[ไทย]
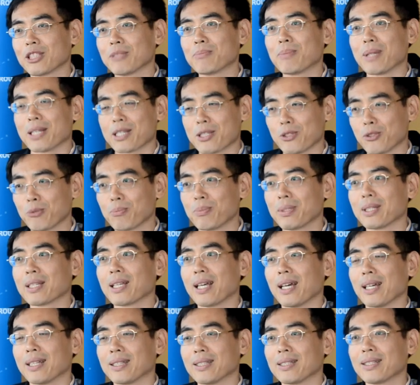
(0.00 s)
water based
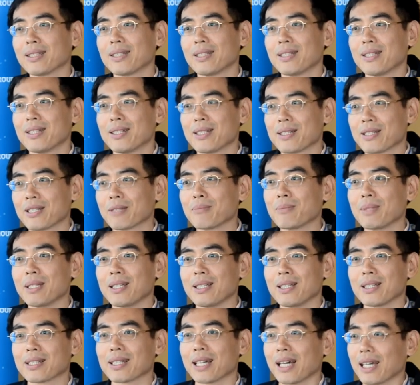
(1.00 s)
lubricant
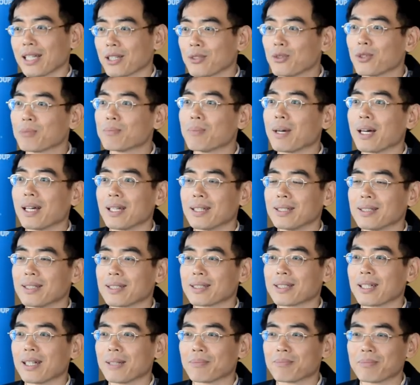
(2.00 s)
ซึ่งมีขายทั่วไป
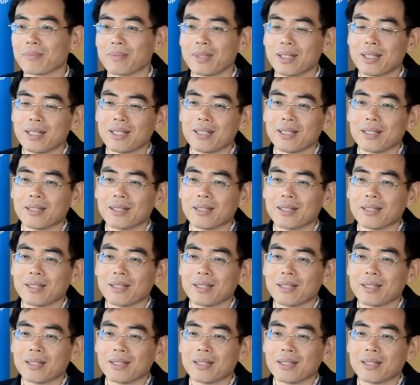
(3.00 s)
นะครับ